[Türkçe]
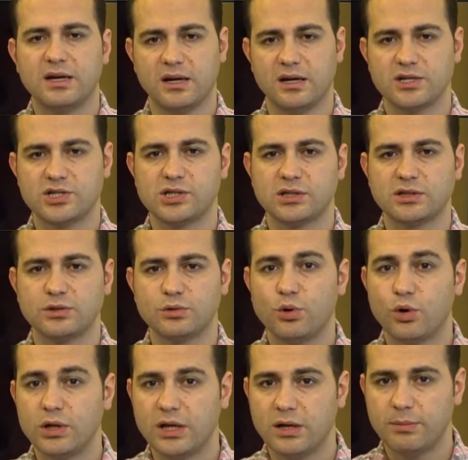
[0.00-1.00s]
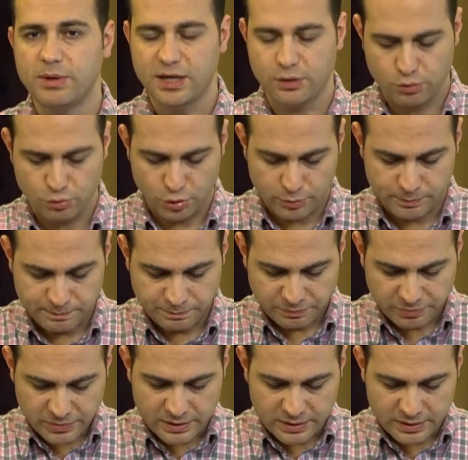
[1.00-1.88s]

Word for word: karşılıklı golleri bekliyorum.